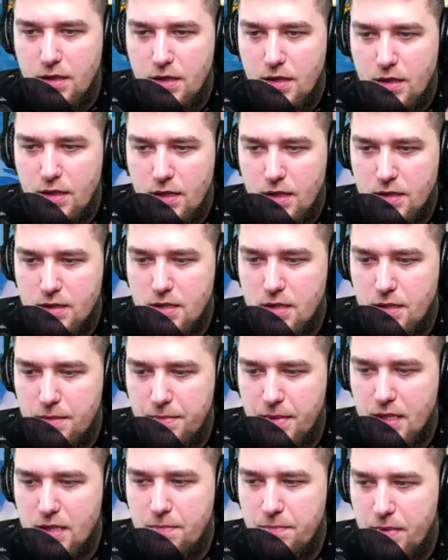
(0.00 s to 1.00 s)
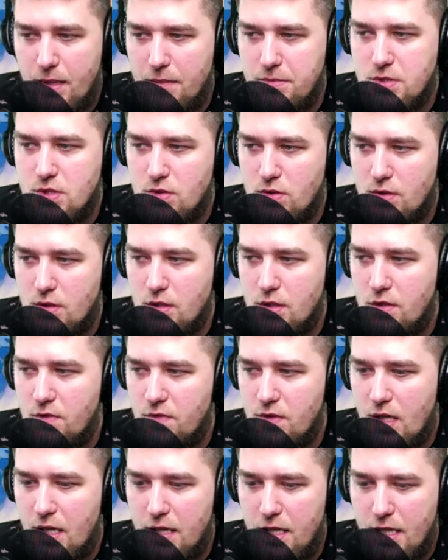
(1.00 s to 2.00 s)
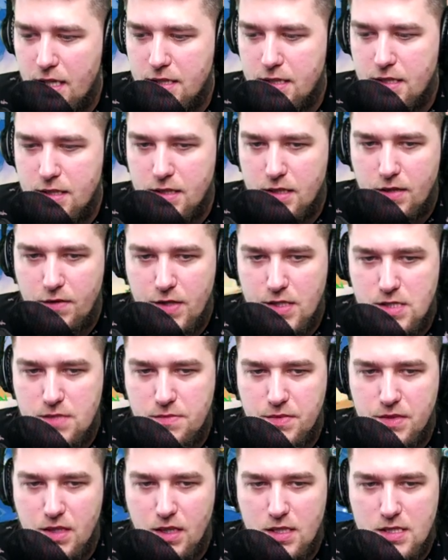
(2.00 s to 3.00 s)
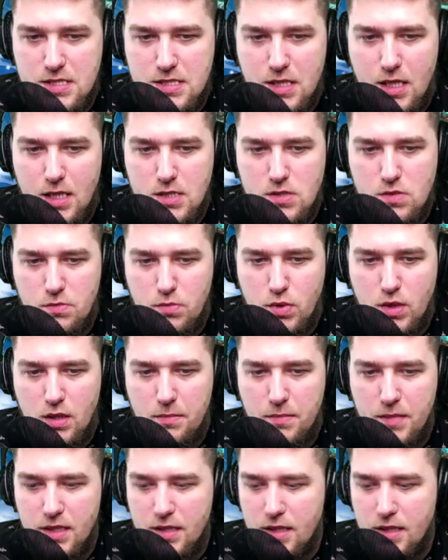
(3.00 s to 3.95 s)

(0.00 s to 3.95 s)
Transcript: Это, ребят, прям что-то невероятное. Давайте мы тогда сразу Бугимена